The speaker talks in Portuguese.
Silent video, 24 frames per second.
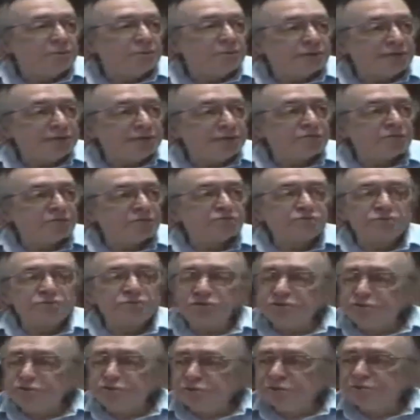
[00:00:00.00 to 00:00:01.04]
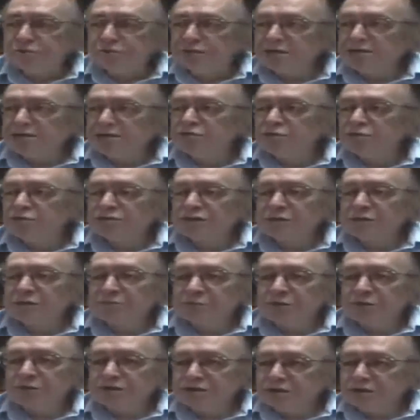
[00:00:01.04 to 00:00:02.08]
porque nós continuamente nos
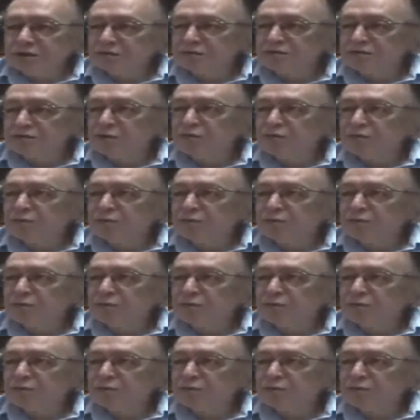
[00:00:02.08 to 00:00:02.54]
reportamos